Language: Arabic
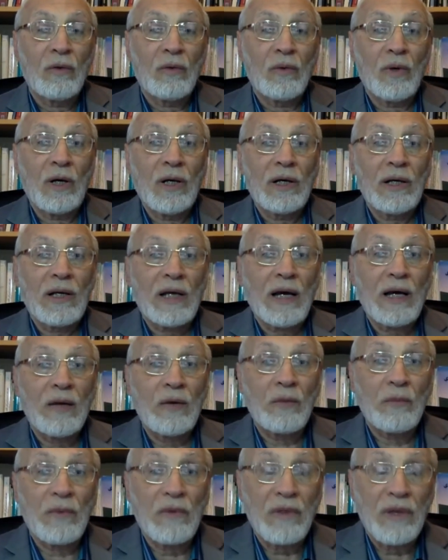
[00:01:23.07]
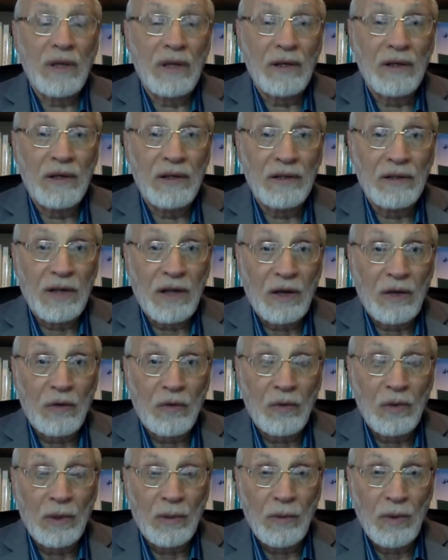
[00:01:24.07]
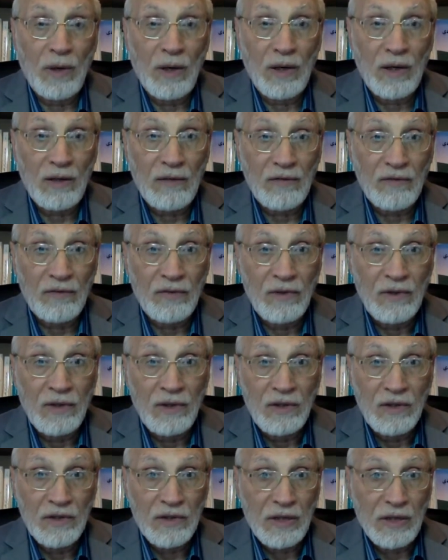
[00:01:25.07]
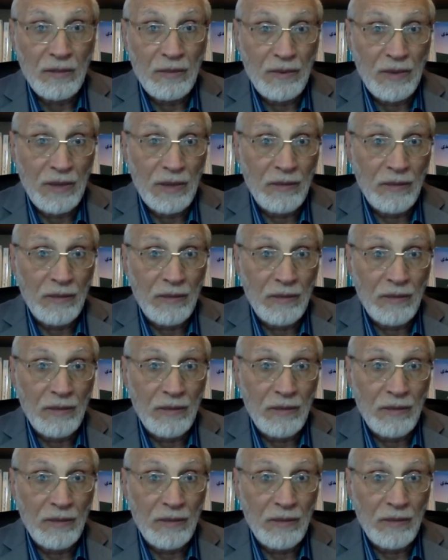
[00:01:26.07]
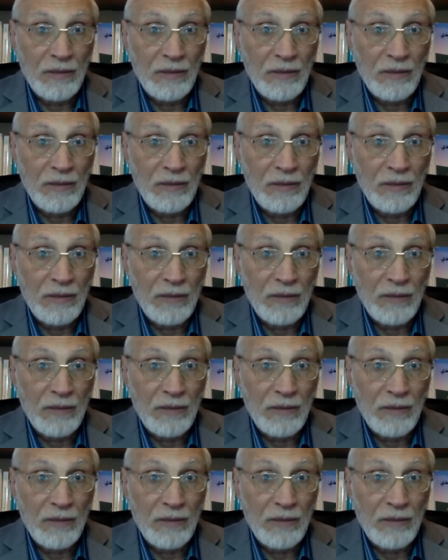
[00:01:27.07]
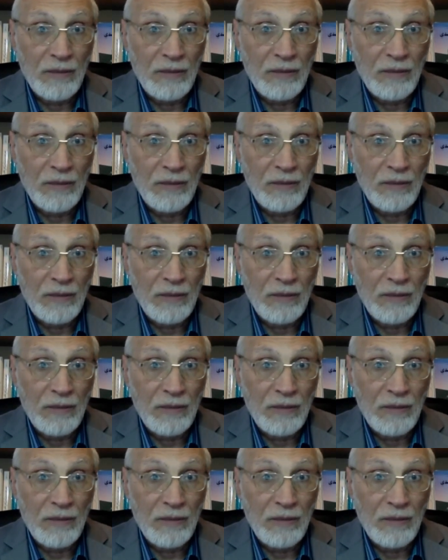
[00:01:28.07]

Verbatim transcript: وهل كانوا مثلا يتخذون مواقف سلبية منهم أم كانت مواقفهم